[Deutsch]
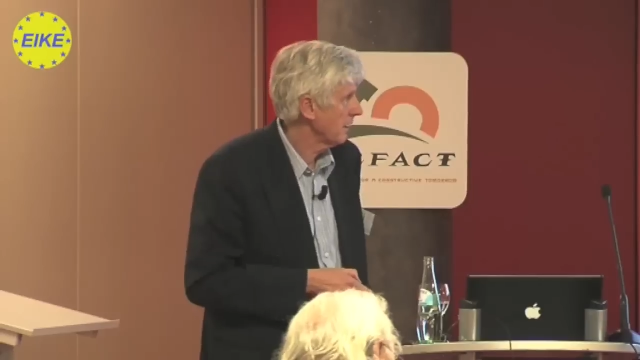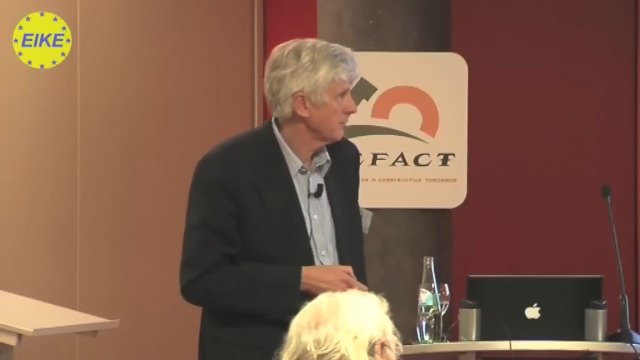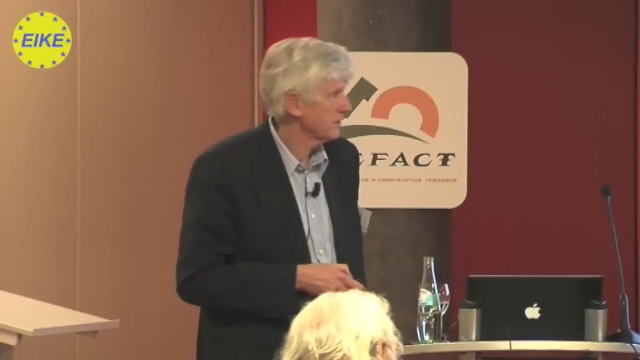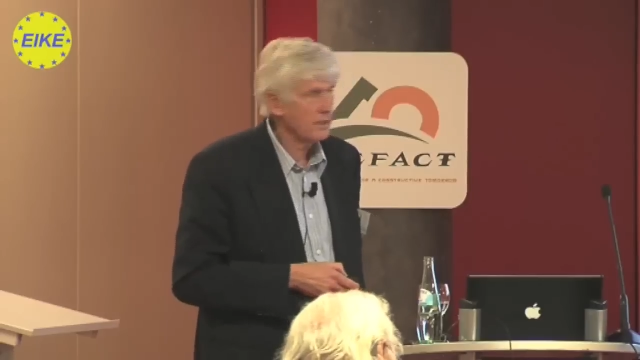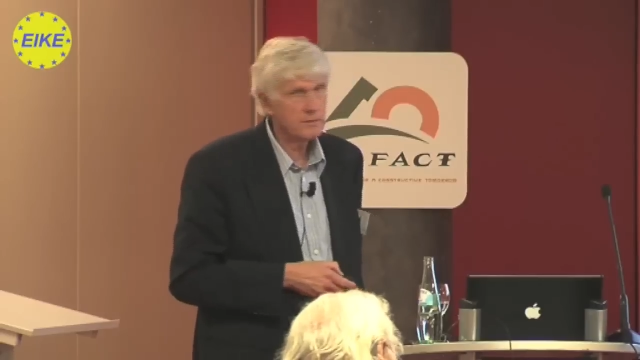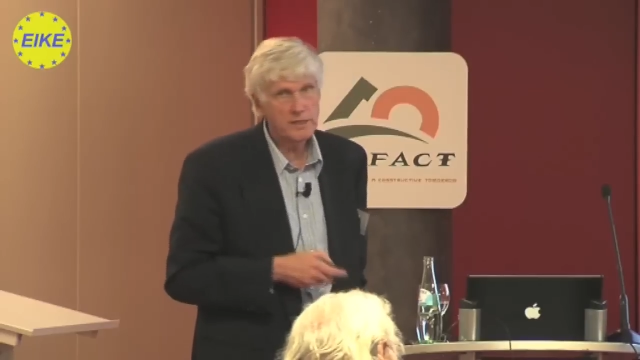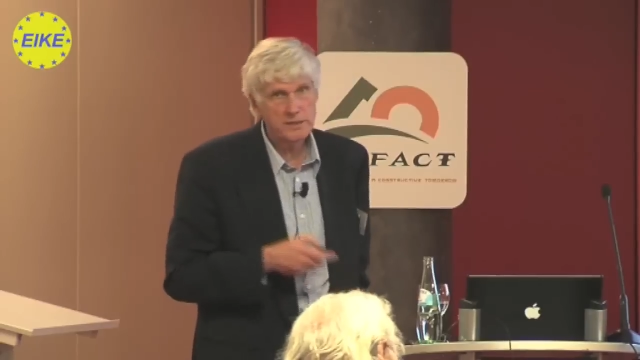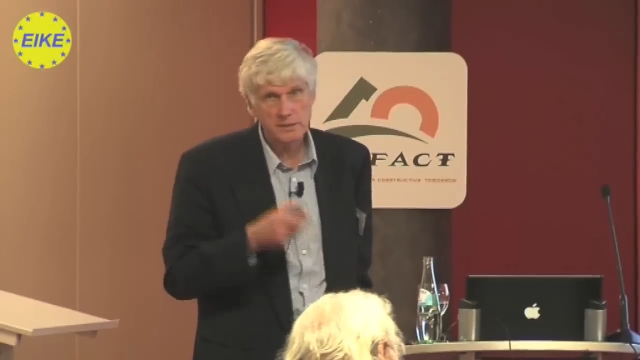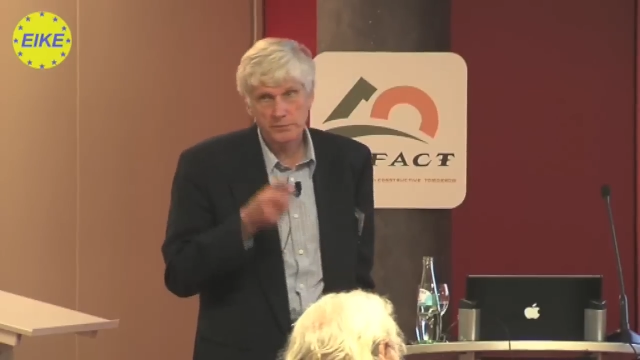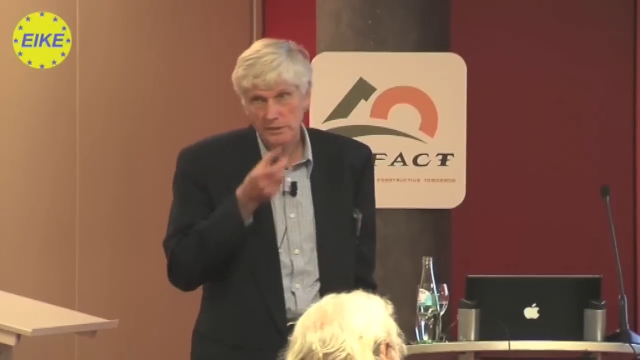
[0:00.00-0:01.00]
habe ich in einem
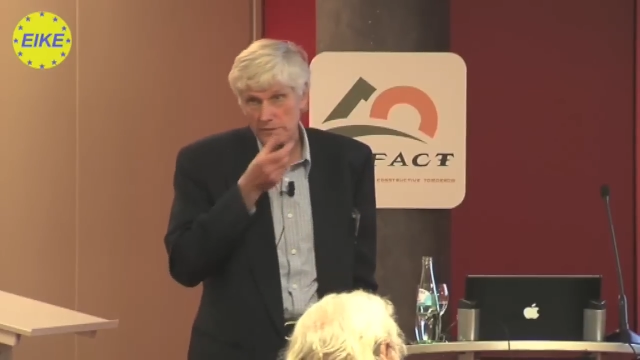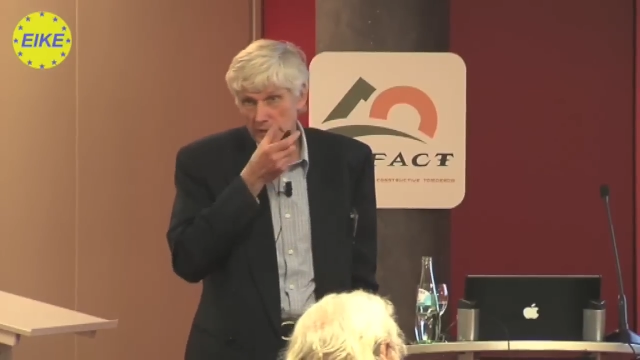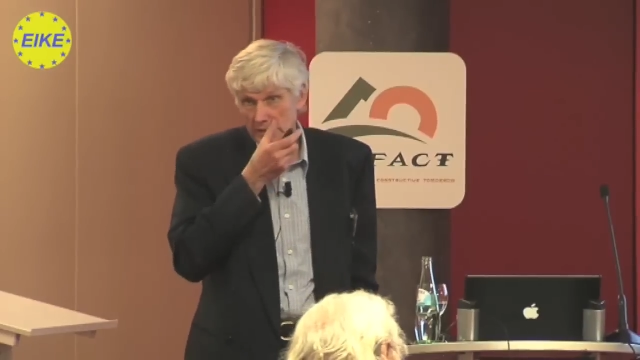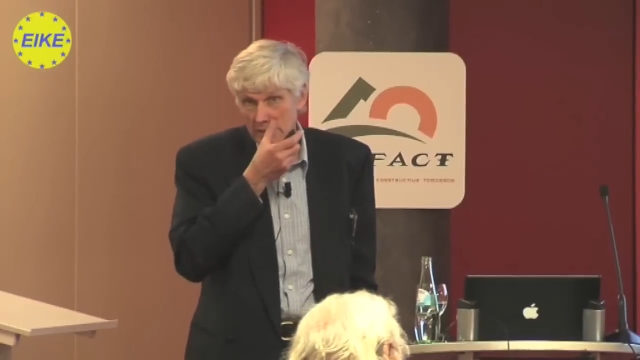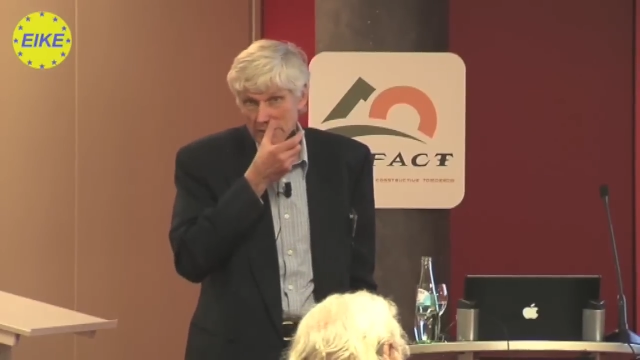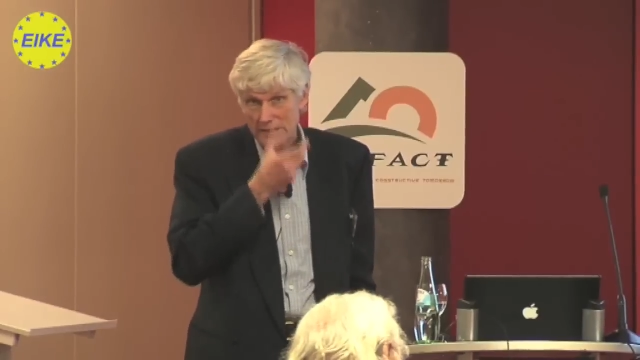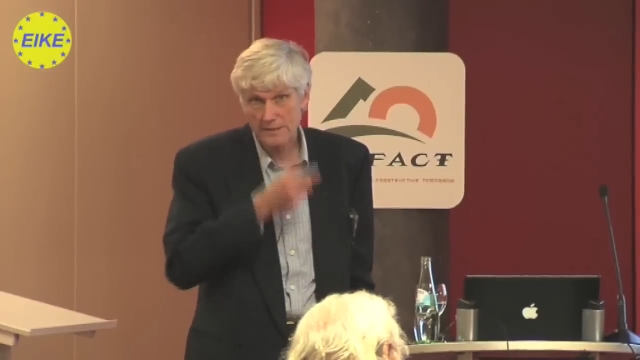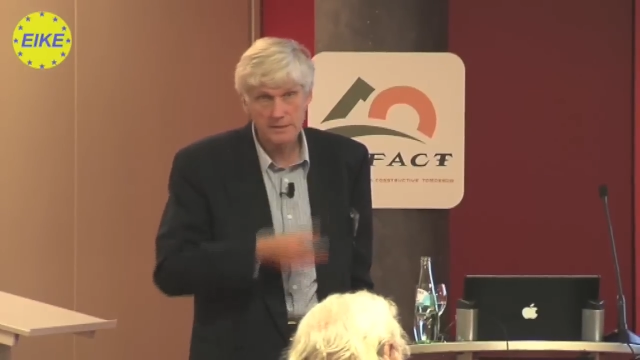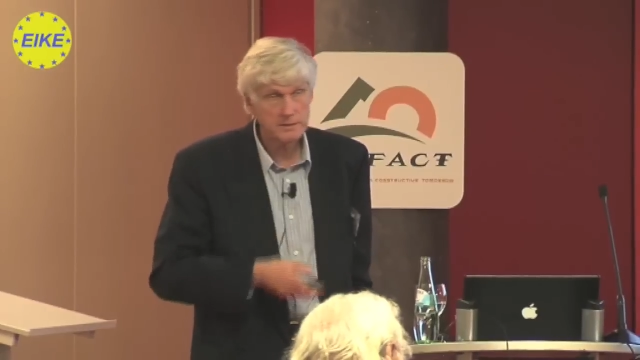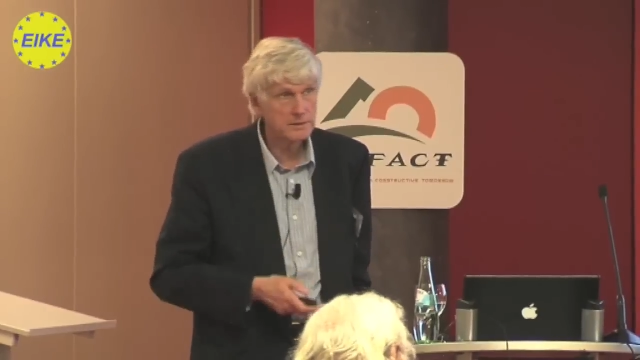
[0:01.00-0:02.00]
Leserbrief an die
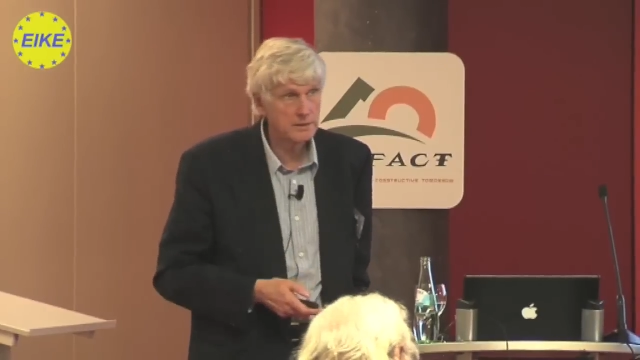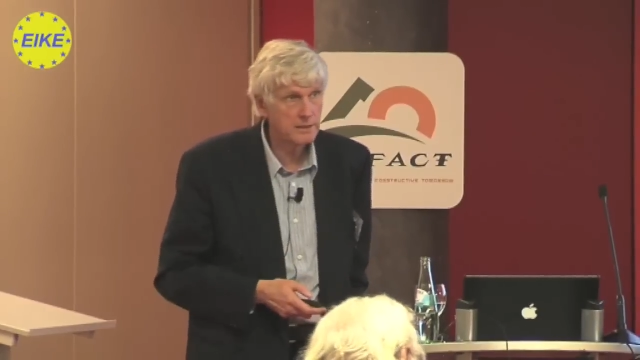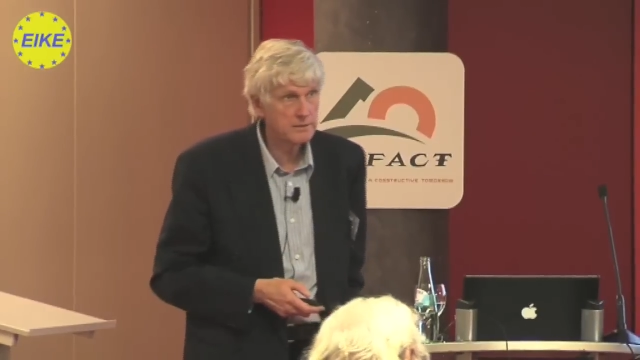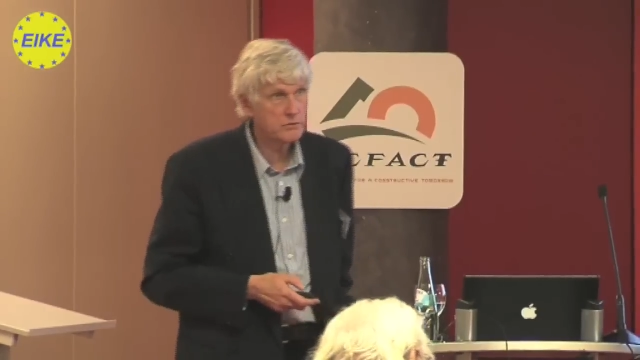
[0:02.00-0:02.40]
FAZ genannt.